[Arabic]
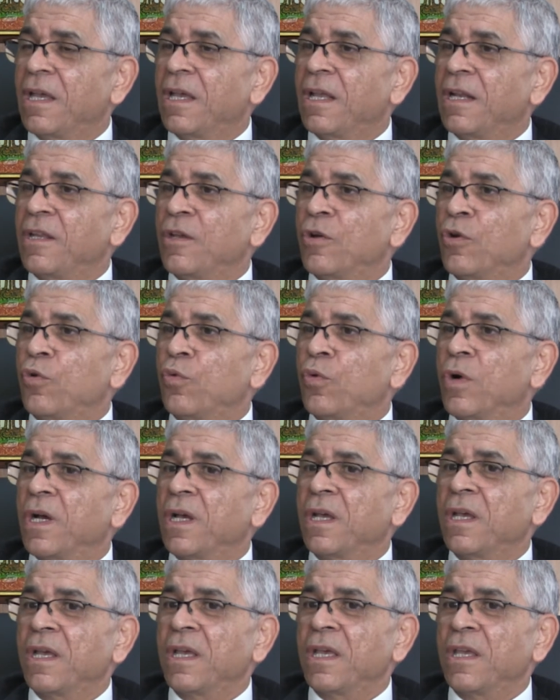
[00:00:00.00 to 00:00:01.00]
اللي هو
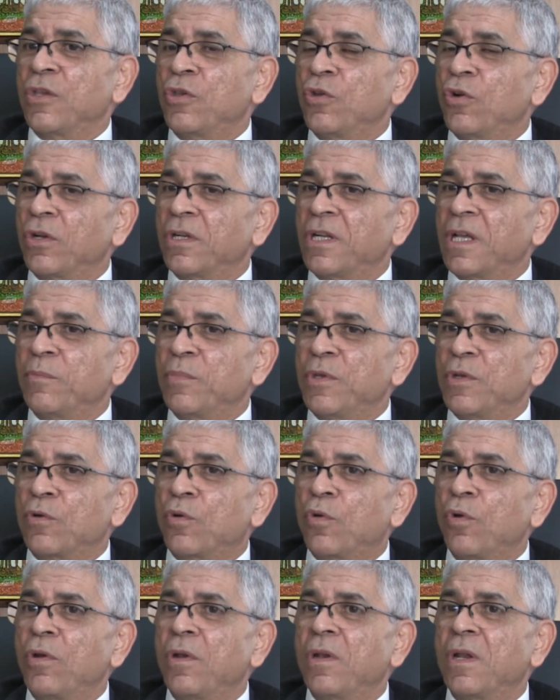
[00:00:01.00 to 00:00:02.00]
يعنى
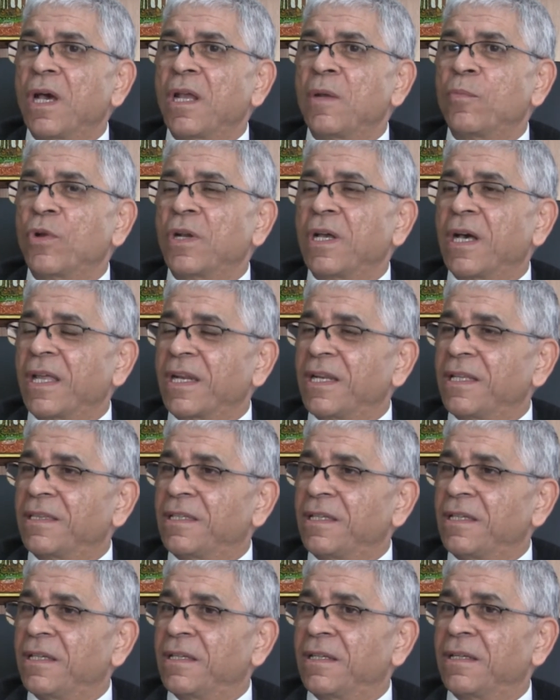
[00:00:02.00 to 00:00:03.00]
بكل
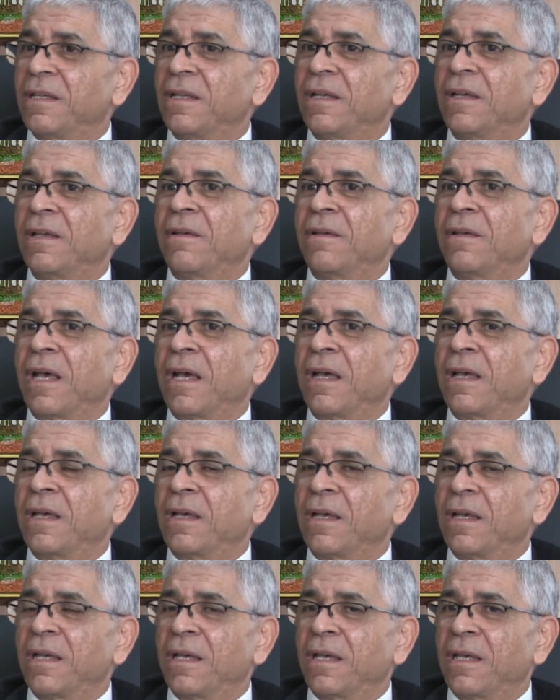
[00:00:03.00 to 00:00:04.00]
المنخرطين
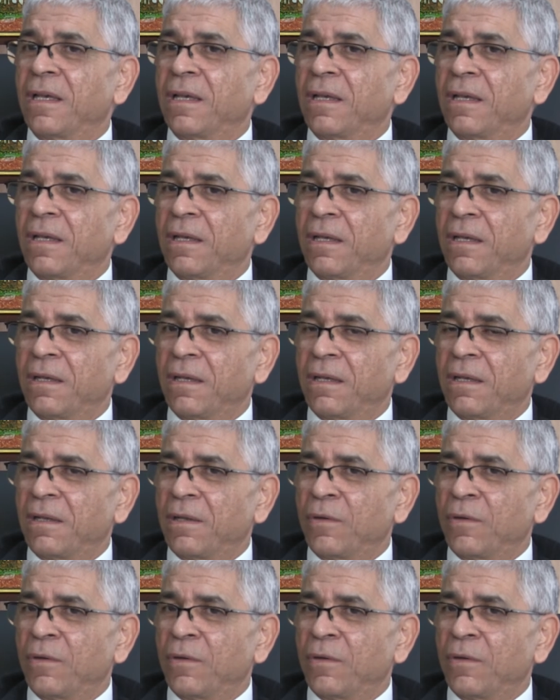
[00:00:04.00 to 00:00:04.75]
آه،